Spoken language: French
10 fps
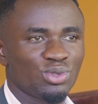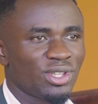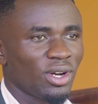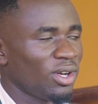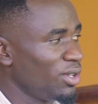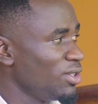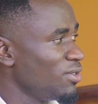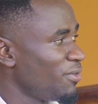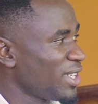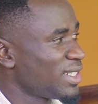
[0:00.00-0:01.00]
toute
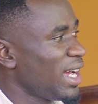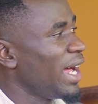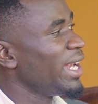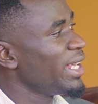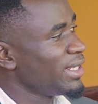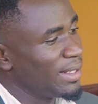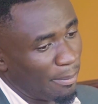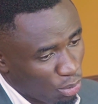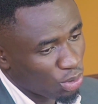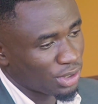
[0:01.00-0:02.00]
une phase aller
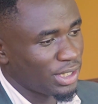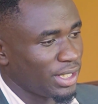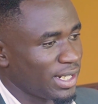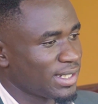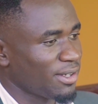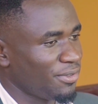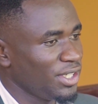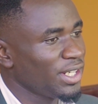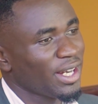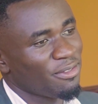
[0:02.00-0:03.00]
d'abord qui reste à
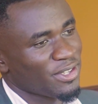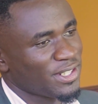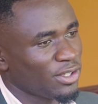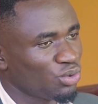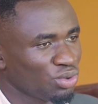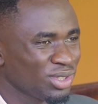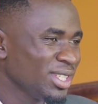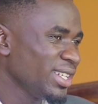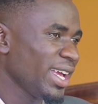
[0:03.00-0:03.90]
finir et la phase retour